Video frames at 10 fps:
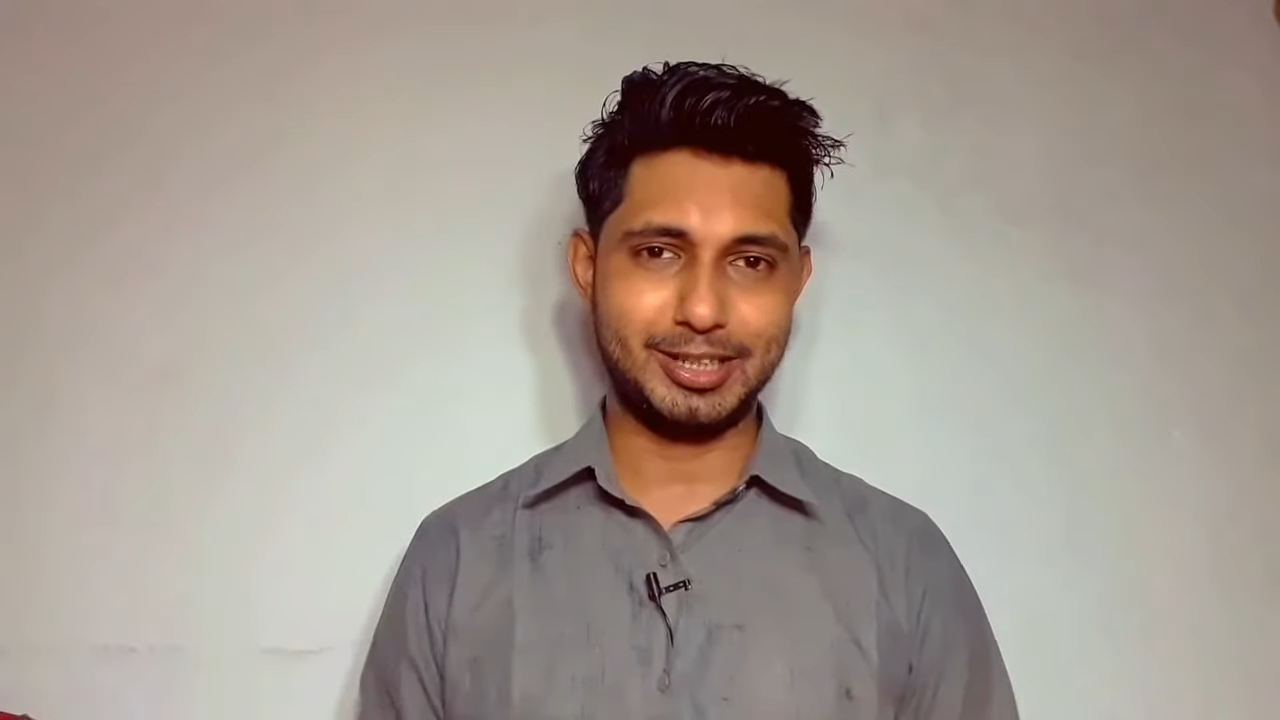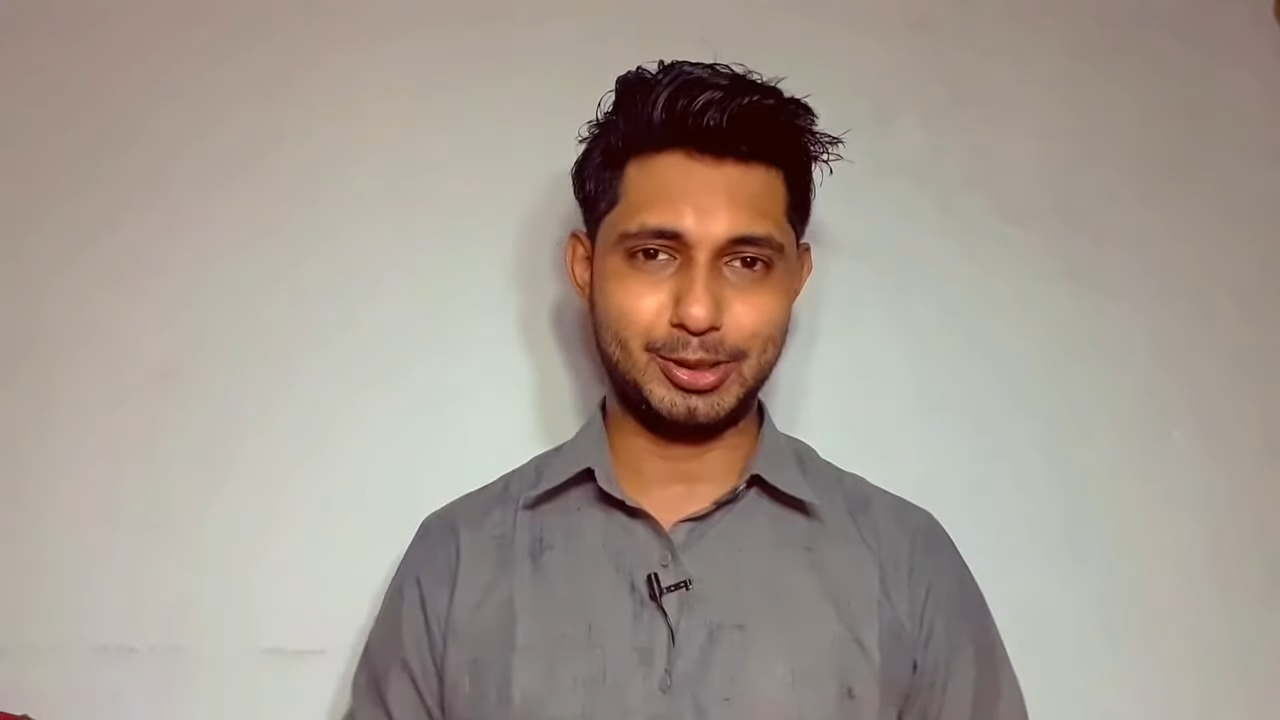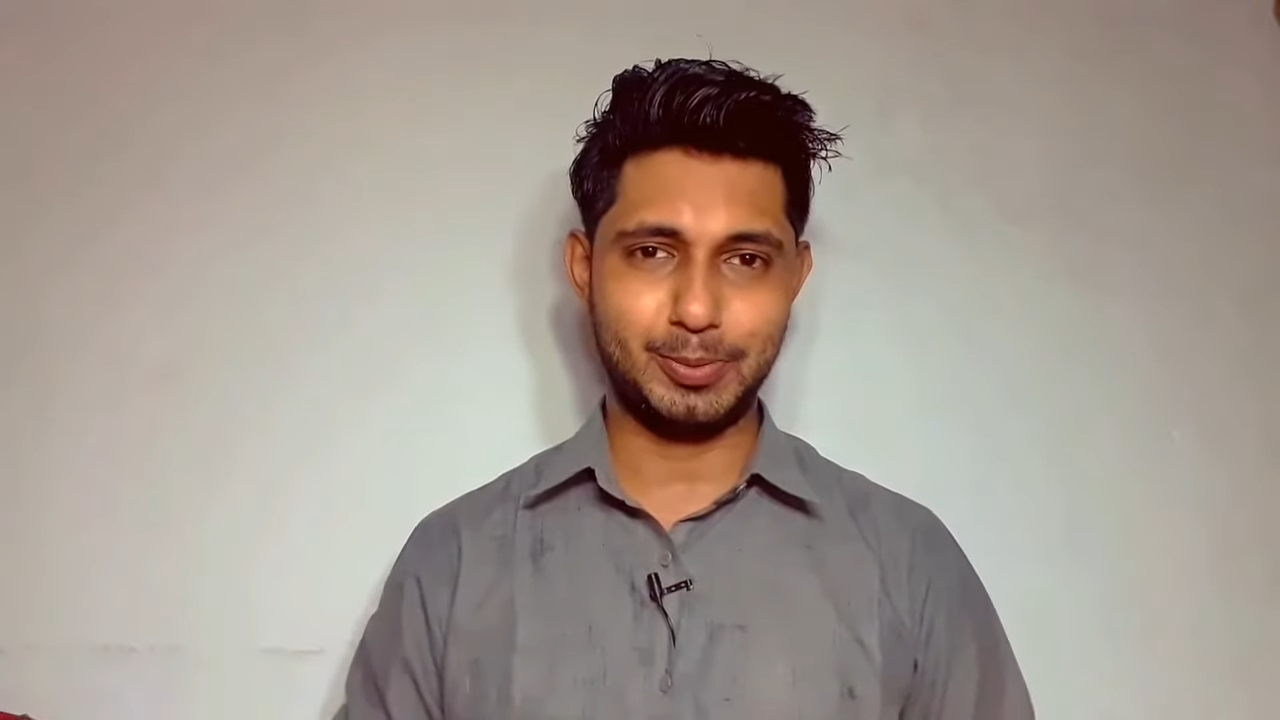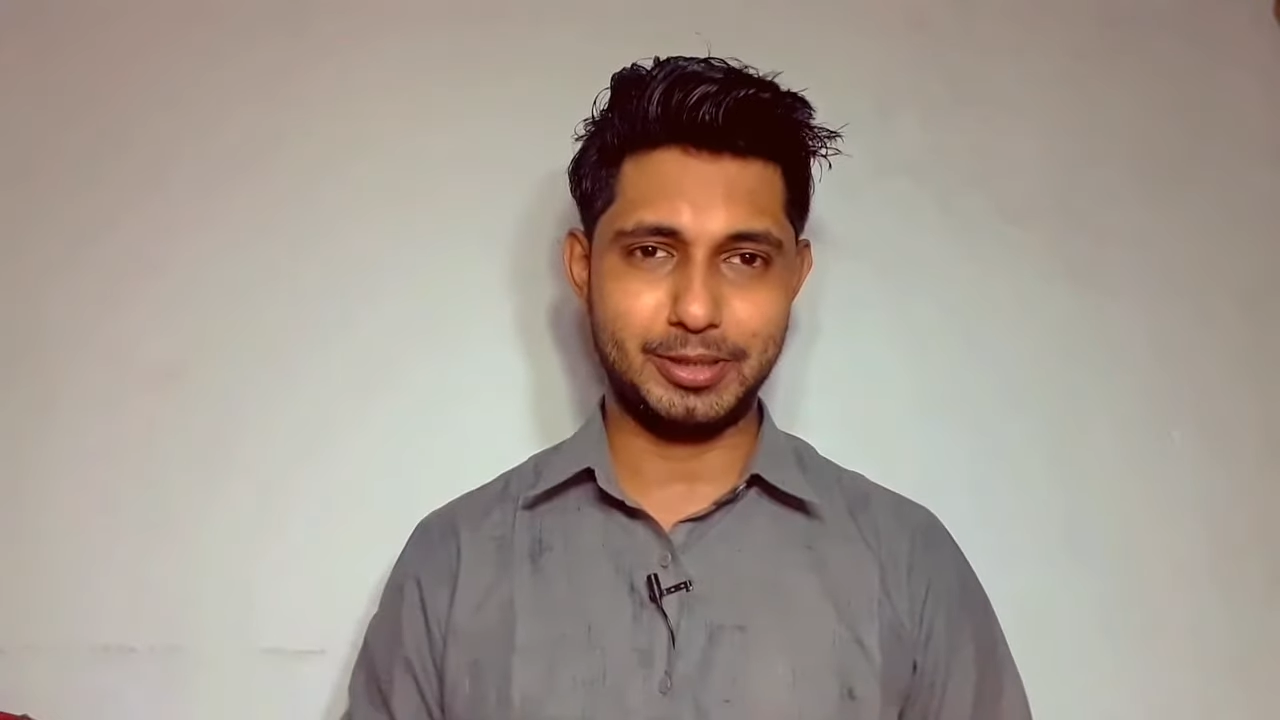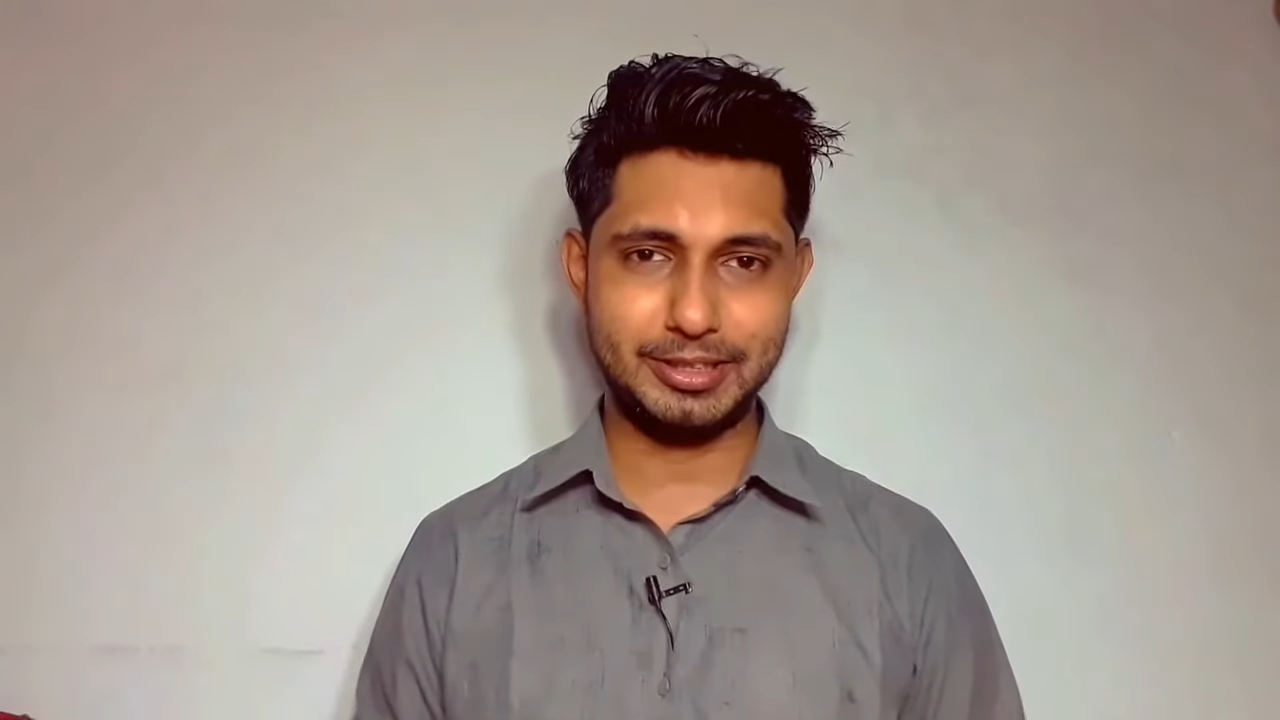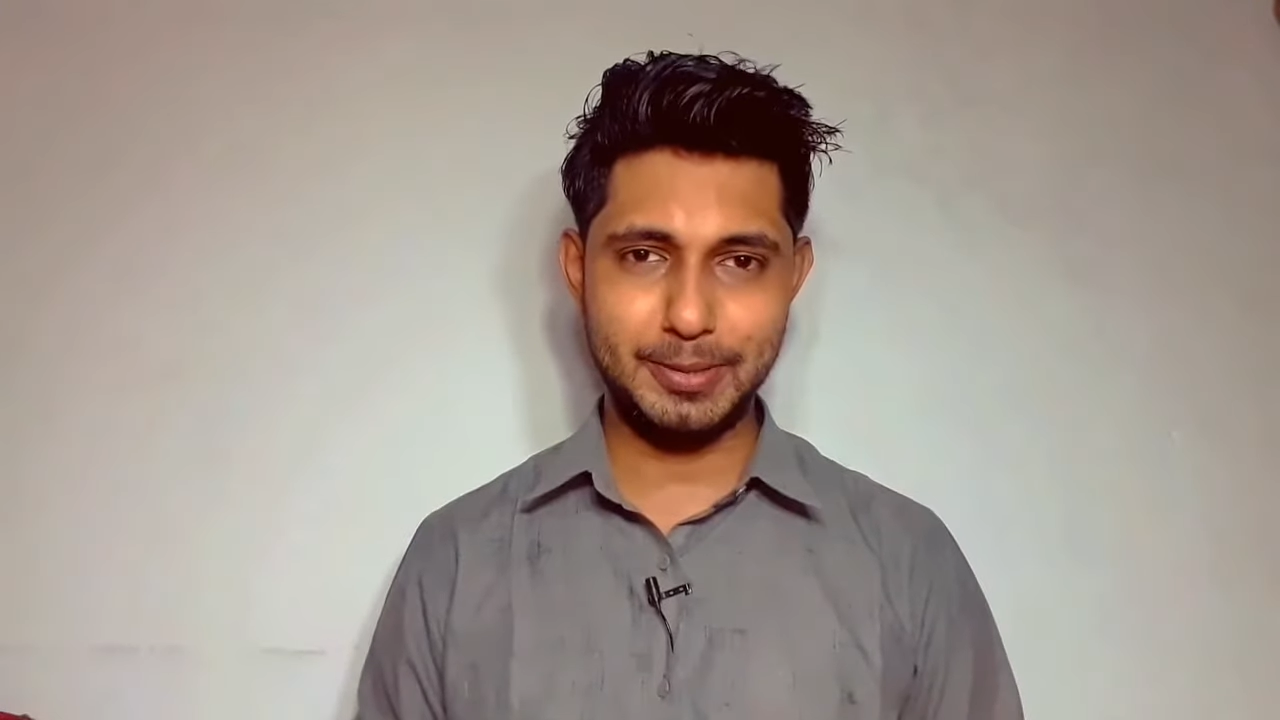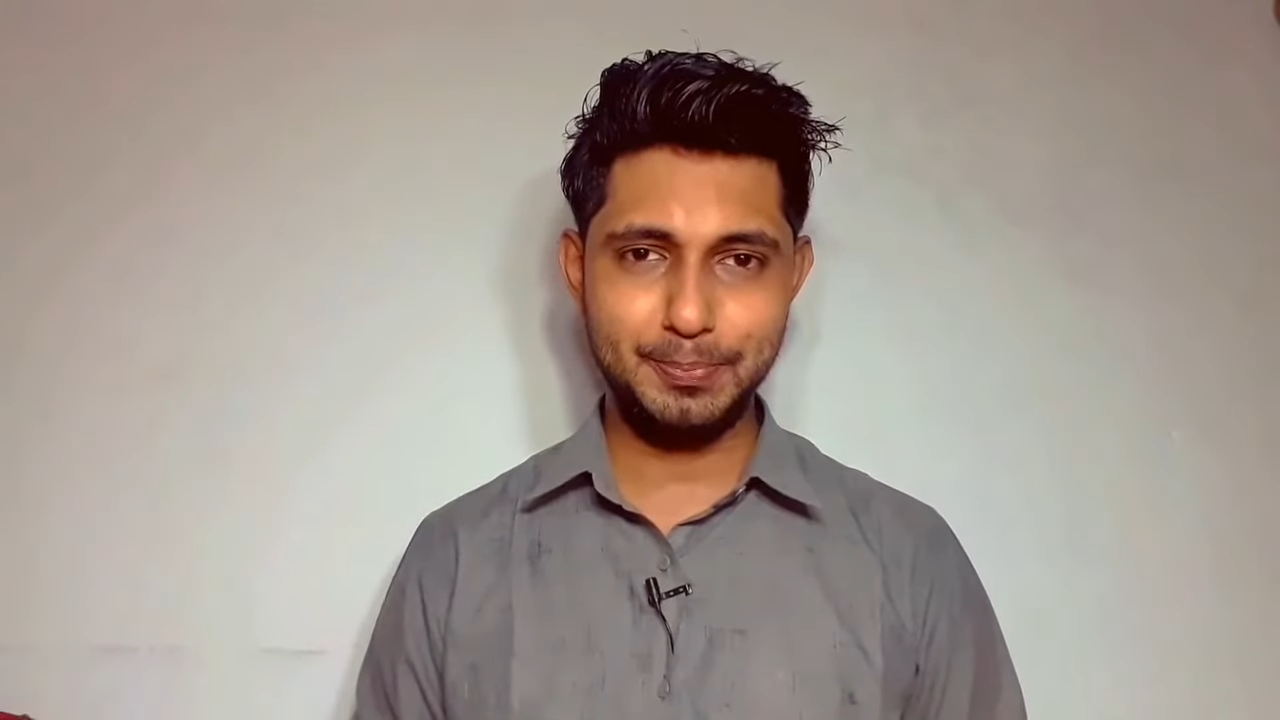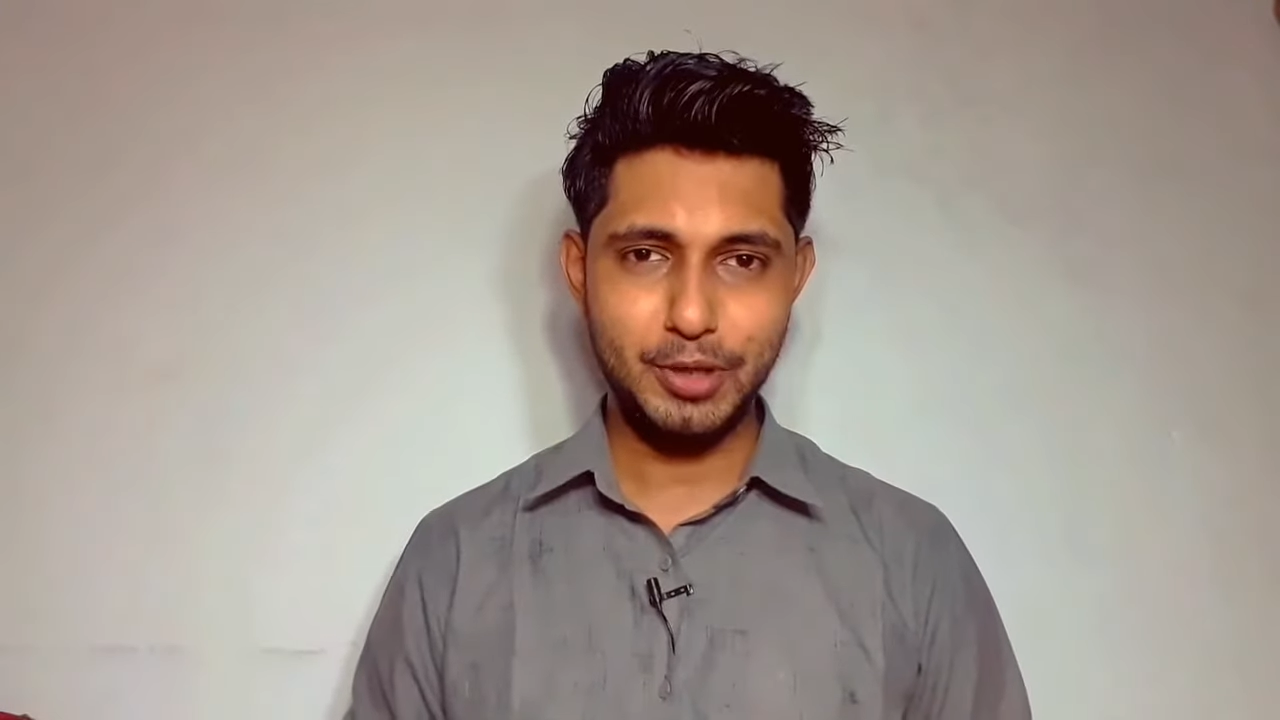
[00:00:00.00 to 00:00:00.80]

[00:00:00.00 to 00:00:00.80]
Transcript: হেলথ কমপ্লেক্সে